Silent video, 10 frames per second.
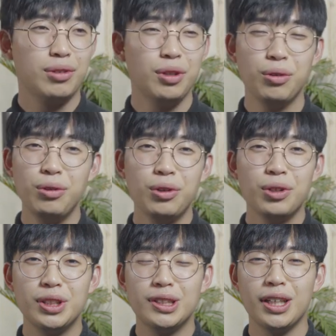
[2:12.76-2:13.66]
그리고
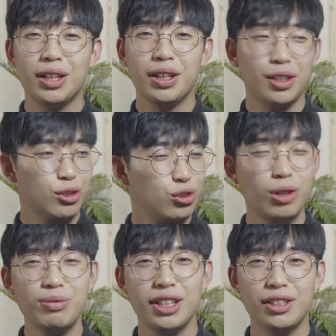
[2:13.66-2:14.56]
이제
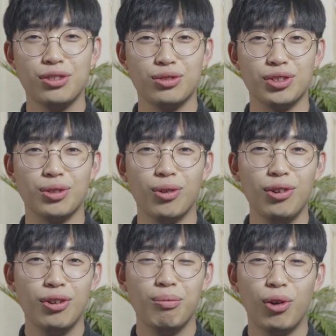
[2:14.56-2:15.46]
수험생일 수도
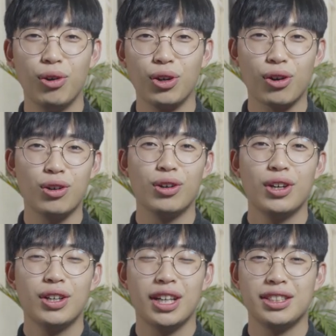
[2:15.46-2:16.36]
있고 뭐 여러
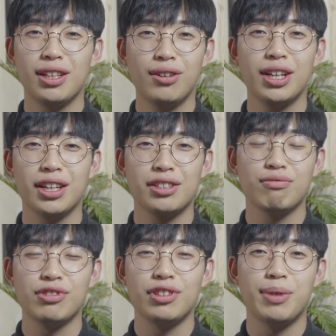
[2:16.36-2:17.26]
가지 상황에
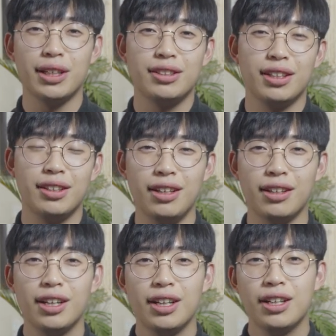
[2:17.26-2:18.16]
계신 분들이 많을
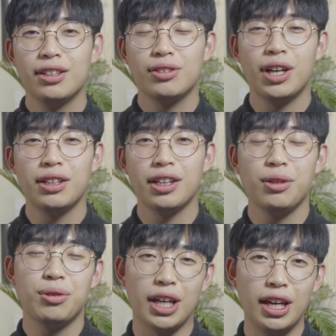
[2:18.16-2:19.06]
텐데 저한테
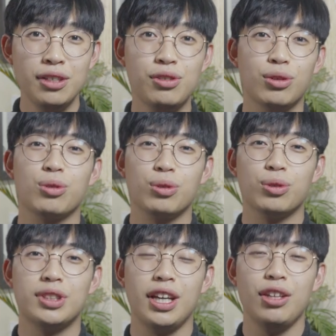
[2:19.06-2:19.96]
그리고 개인적으로
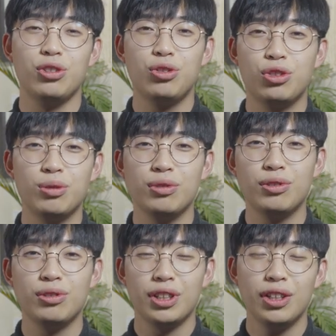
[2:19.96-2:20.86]
제
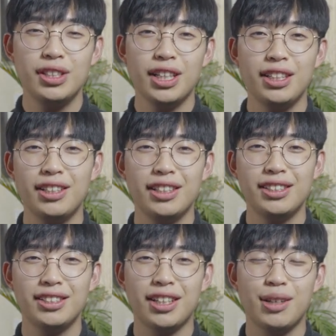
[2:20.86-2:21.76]
유튜브
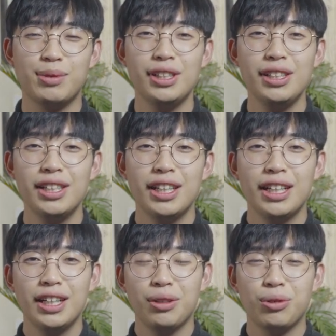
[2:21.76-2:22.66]
현찬이라는 사람을
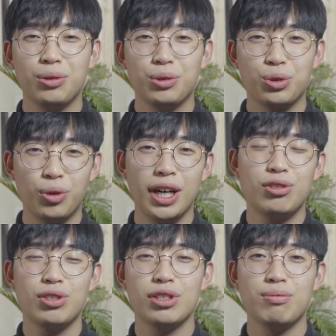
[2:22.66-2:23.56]
또 좋아해
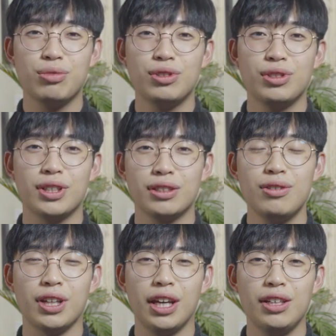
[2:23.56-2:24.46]
주시는
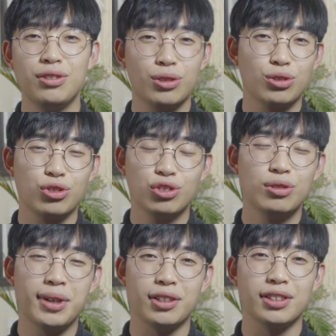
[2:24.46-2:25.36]
분들께서 개인적으로
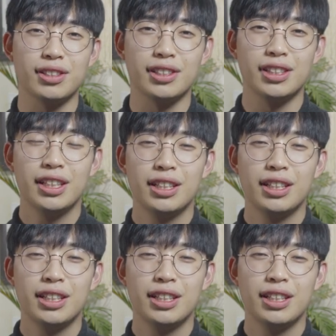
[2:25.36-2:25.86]
궁금한 것들